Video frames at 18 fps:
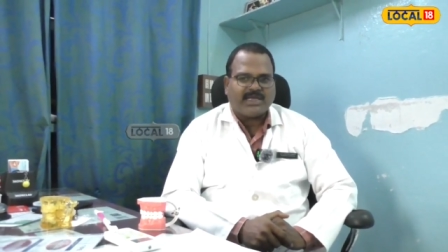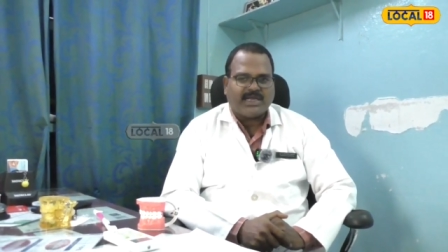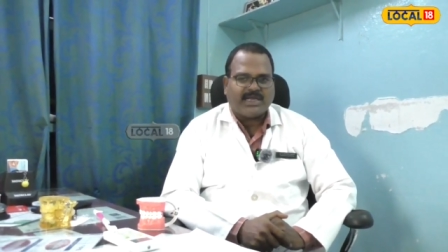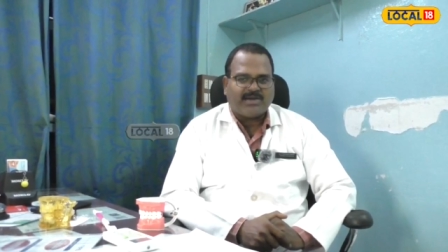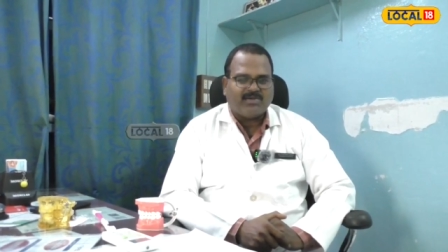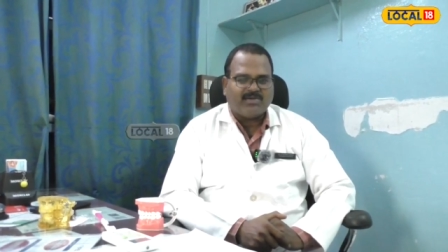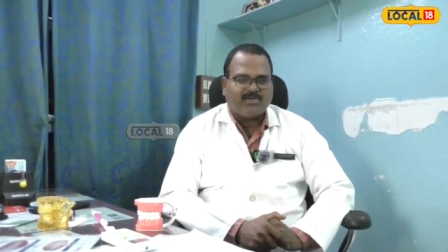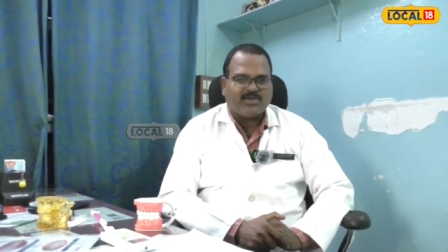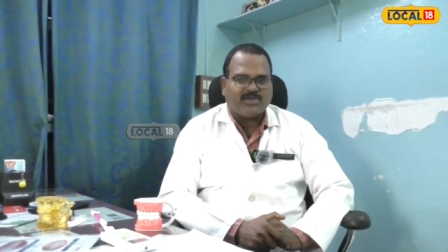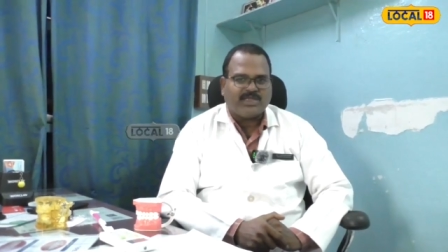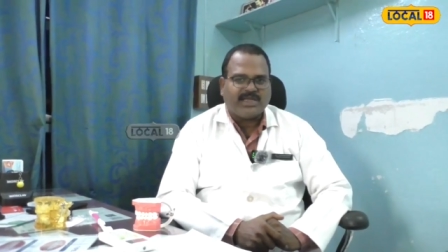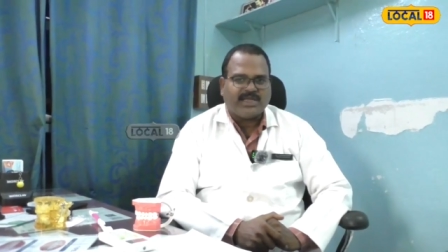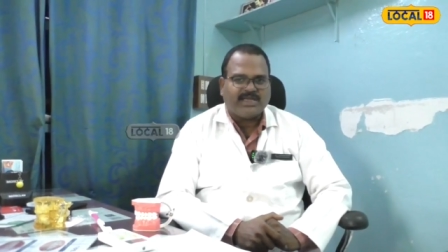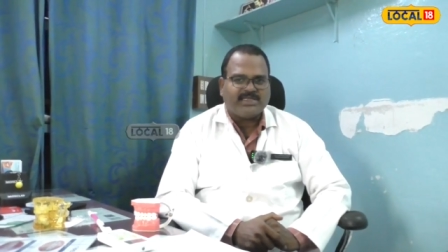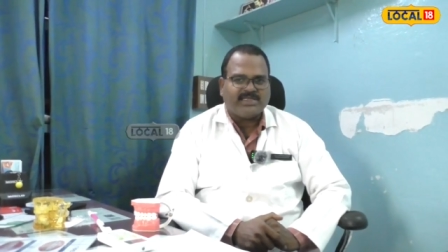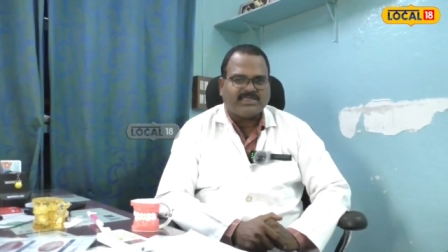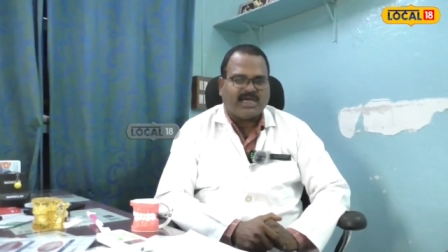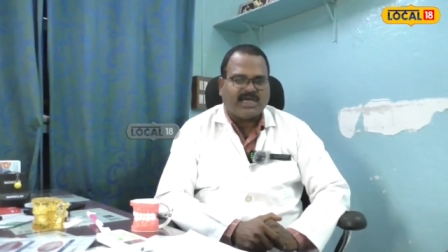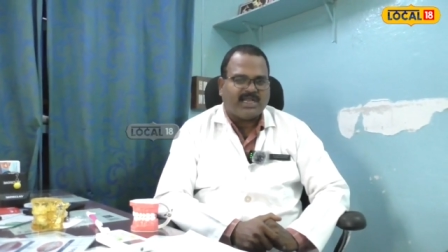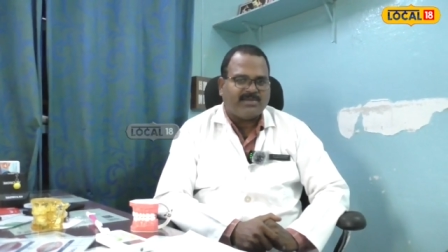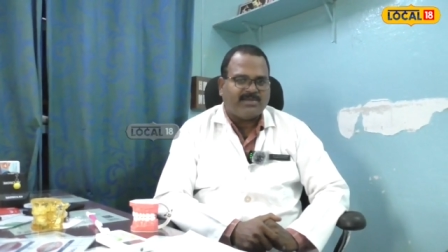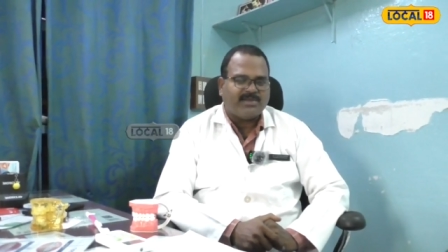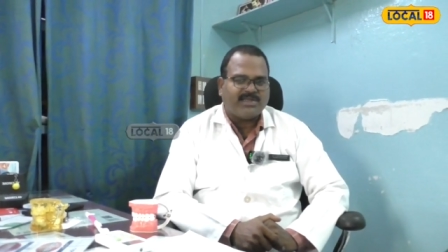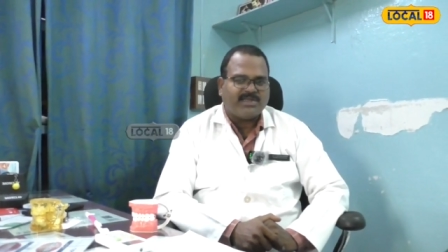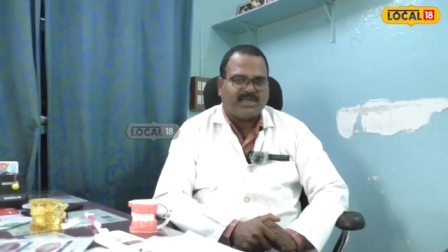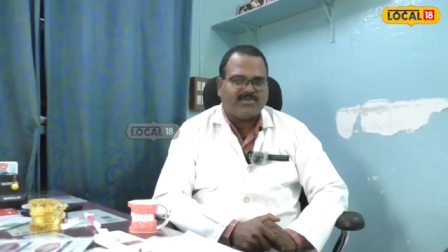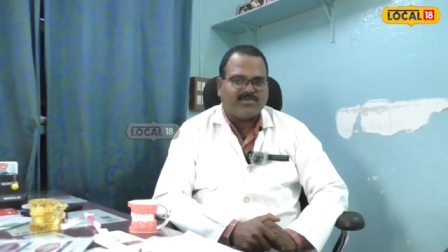కళ్ళు పోతాయని
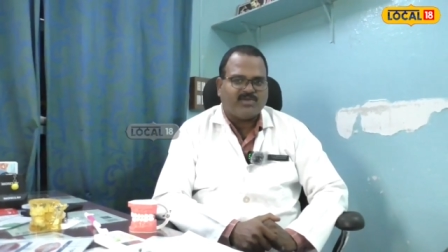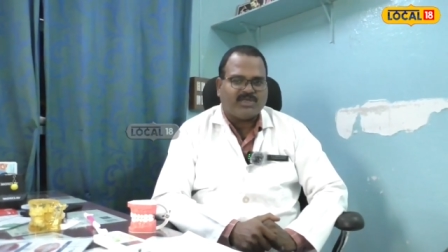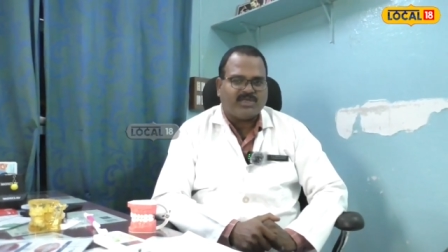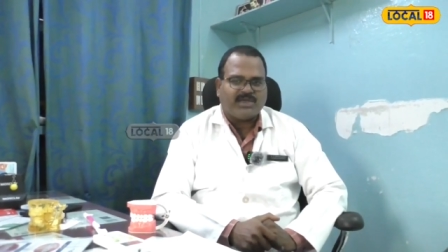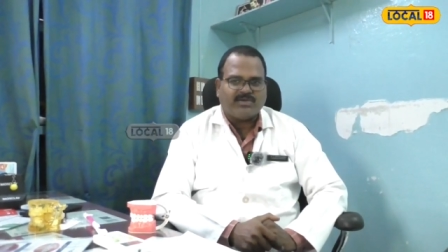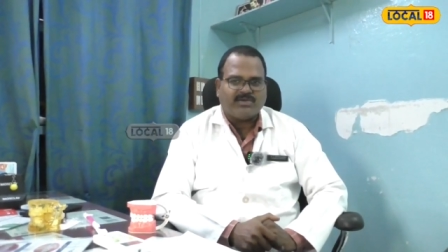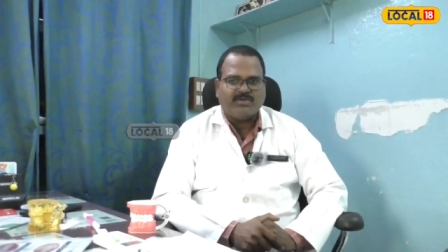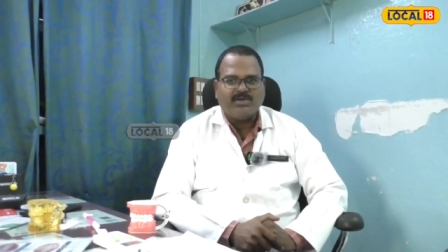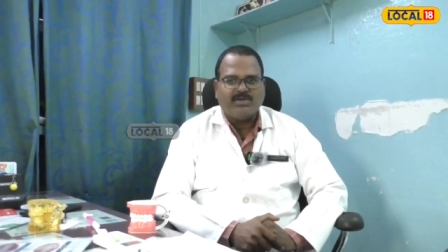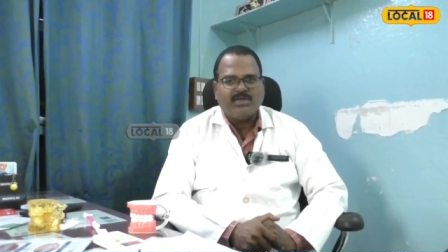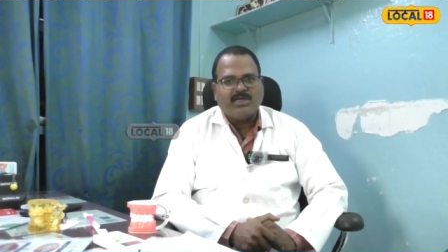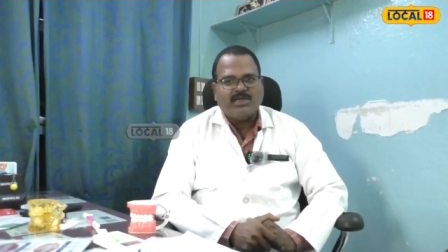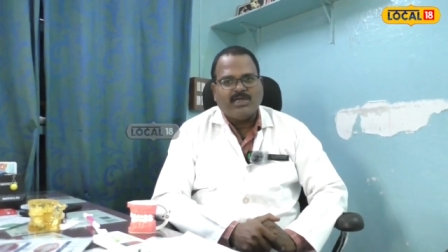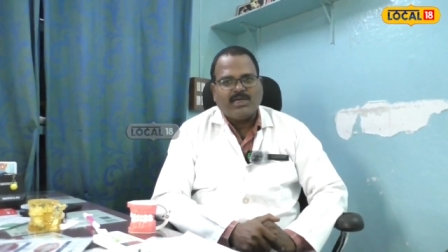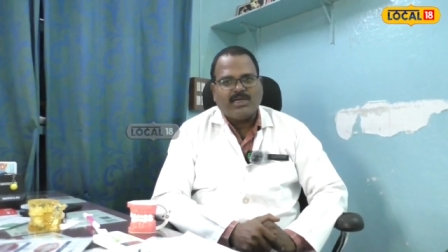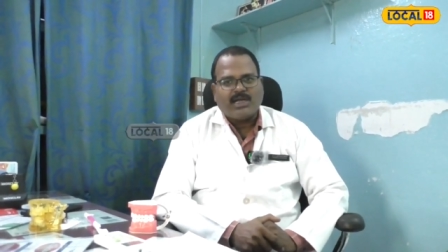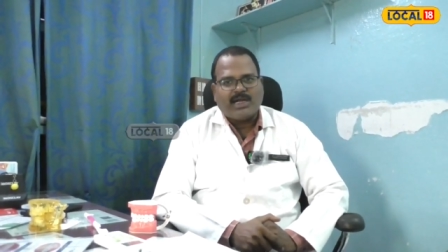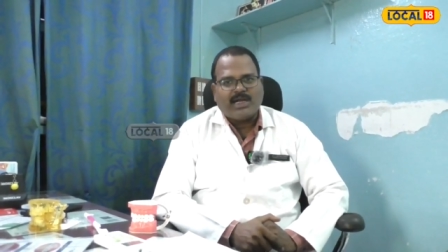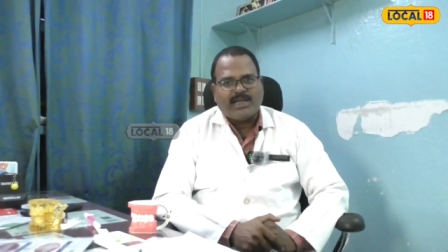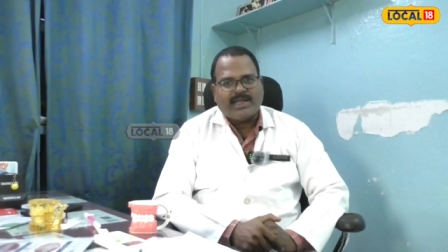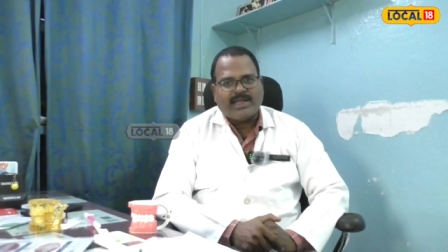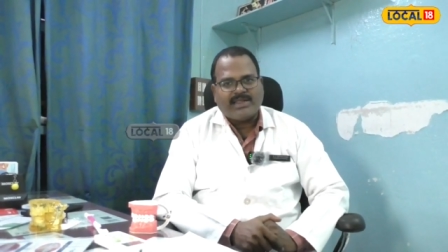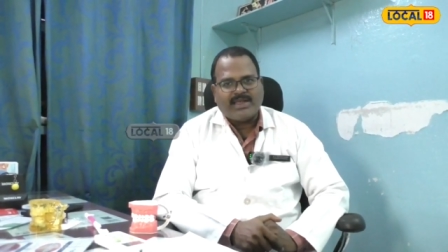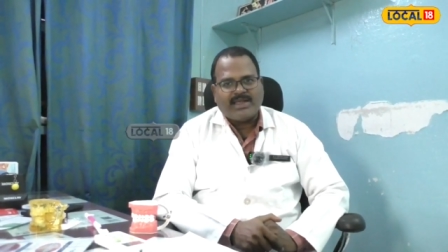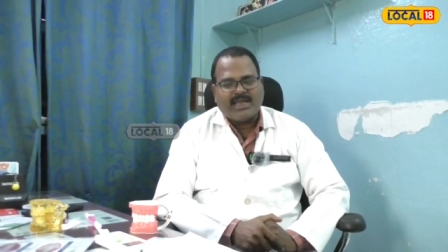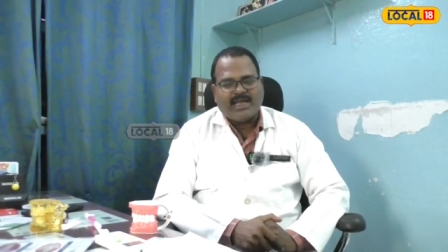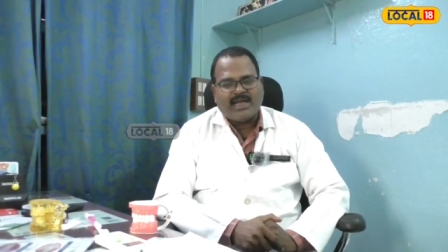చాలామంది నమ్ముతారు కానీ అది
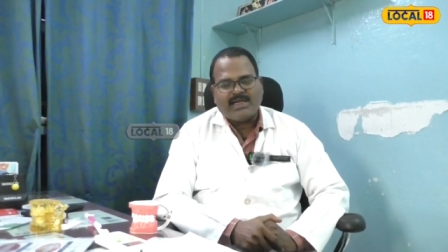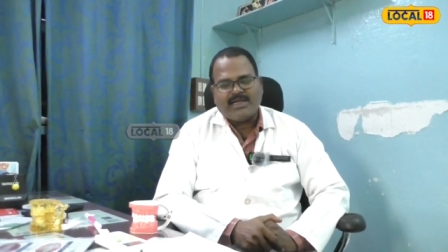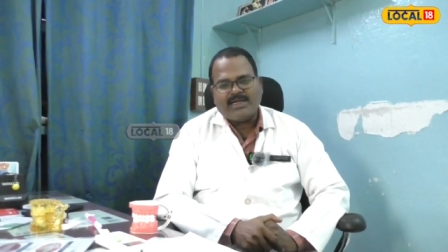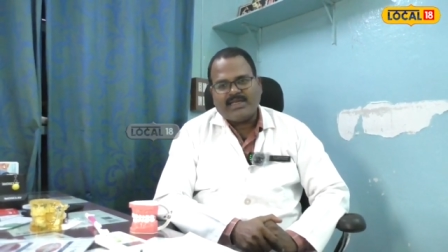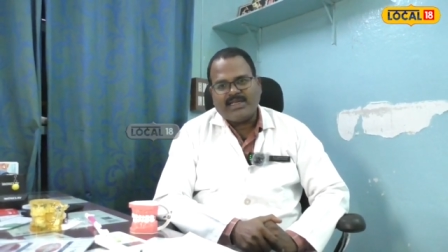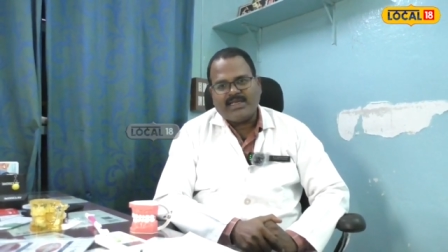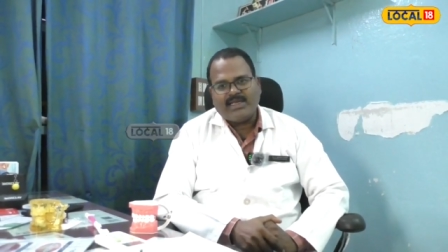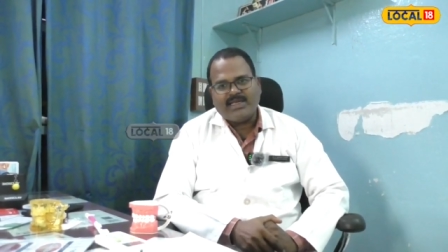ఎలాంటి